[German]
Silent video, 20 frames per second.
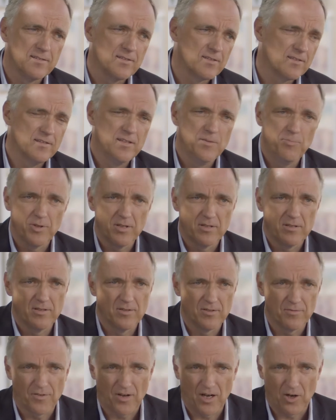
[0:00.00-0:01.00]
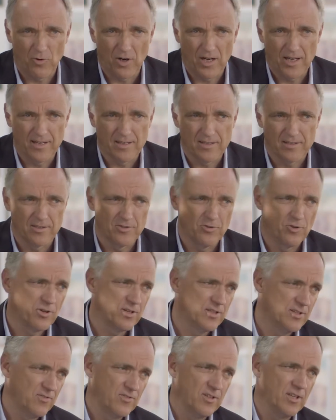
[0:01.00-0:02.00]
ist, liebe ich diese Frau eigentlich
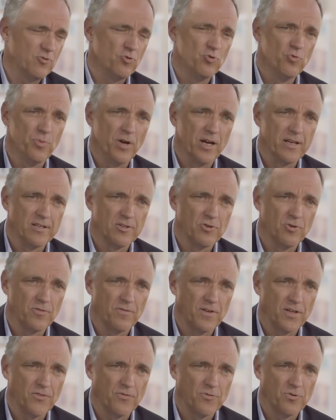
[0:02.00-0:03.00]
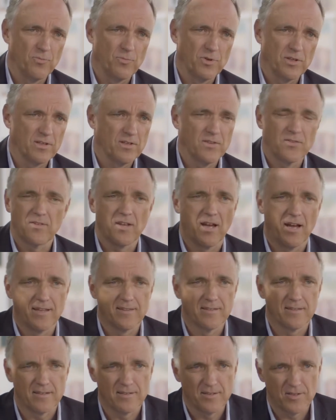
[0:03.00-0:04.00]
noch? Ist der Typ eigentlich noch was für mich? Ist der
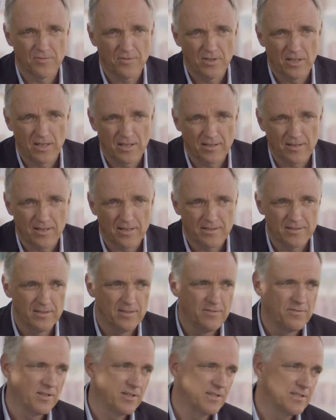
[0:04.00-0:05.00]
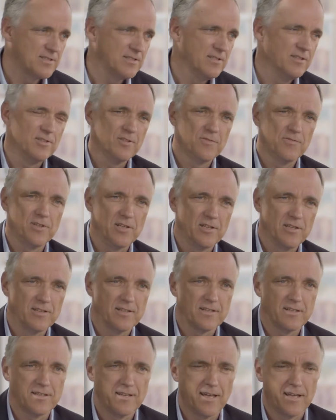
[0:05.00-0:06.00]
andere nicht viel attraktiver? Ist die nicht viel
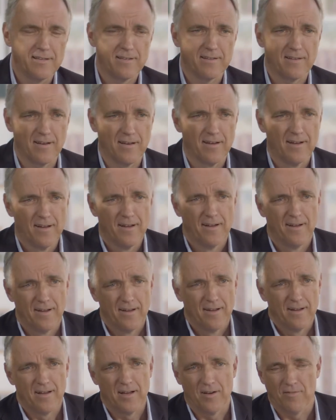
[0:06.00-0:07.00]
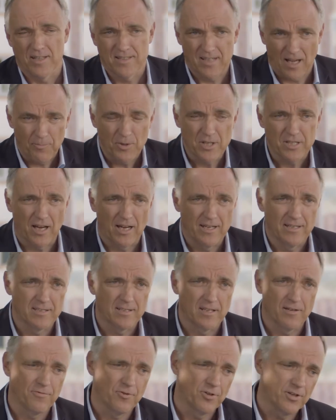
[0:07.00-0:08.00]
intelligenter? Äh, was habe ich eigentlich
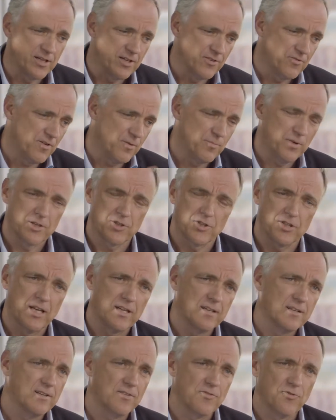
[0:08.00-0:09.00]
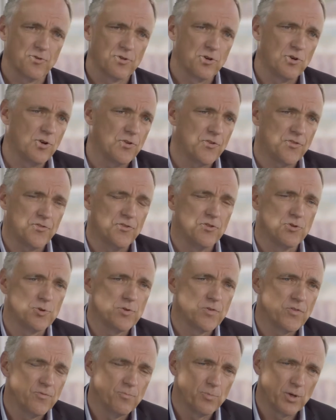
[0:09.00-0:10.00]
davon? Also wenn man ständig so eine
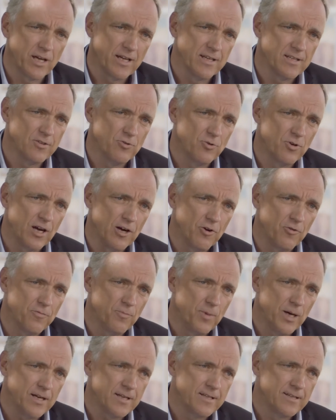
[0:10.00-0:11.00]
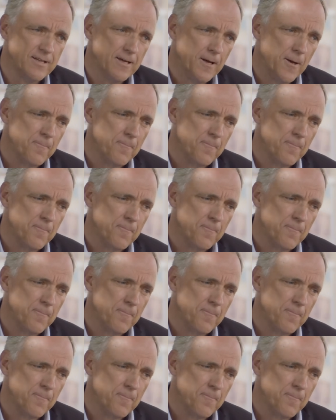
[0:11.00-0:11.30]
Kosten-Nutzen-Berechnung aufmacht,